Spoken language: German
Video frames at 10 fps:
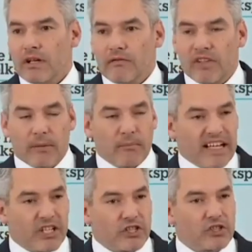wieder
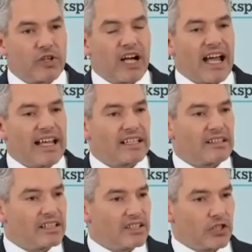Menschen zu erreichen,
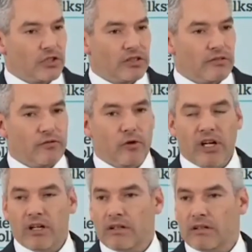die sich schon
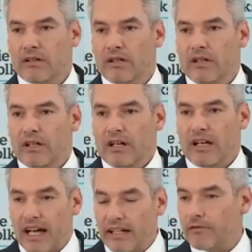davor
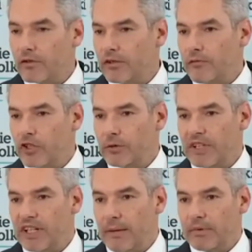lange von der
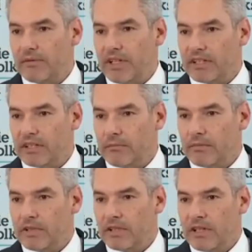Volkspartei abgewandt haben.
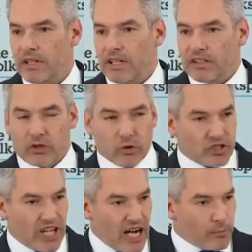Die
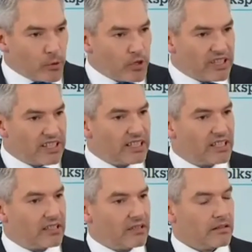Sozialpolitik
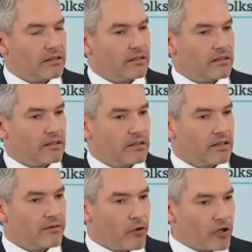
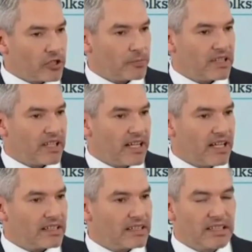der Volkspartei
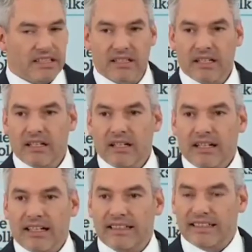hat sich
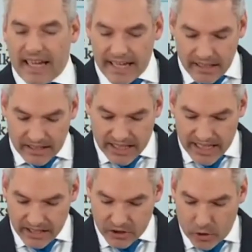in seiner
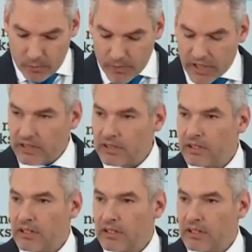Zeit als Obmann